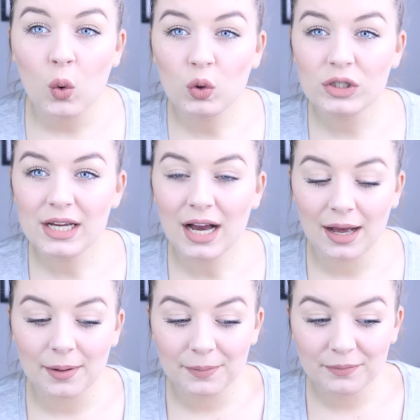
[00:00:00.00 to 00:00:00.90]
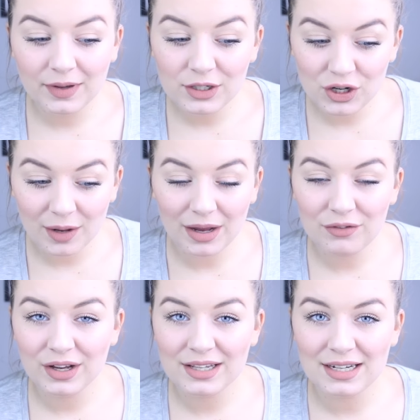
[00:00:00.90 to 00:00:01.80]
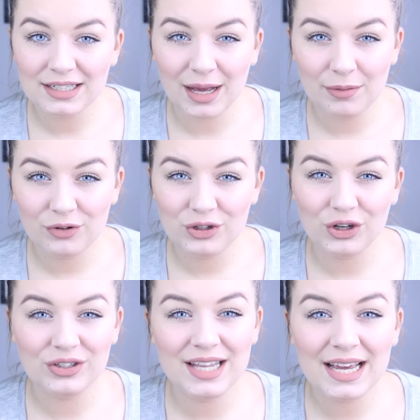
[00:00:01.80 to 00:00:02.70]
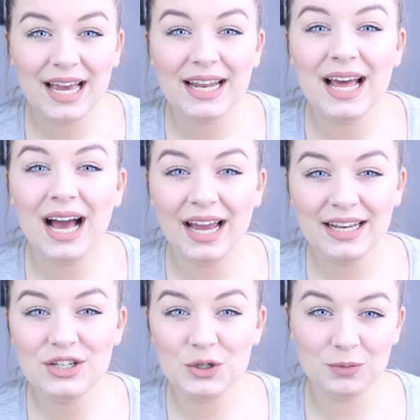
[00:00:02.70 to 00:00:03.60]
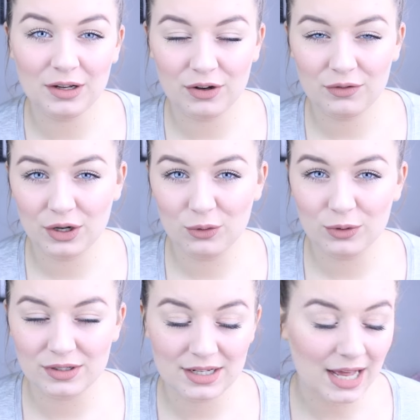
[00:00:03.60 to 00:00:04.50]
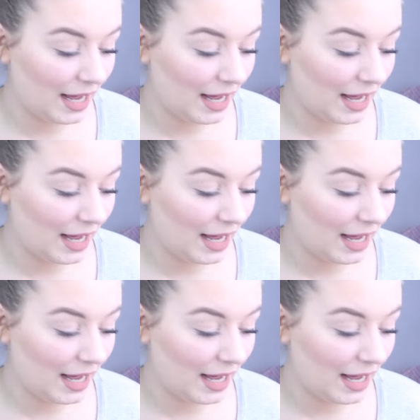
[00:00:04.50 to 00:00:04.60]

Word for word: Und ja, wie ich schon am Anfang gesagt habe, würde ich euch sehr gerne ein Dupe davon verlosen.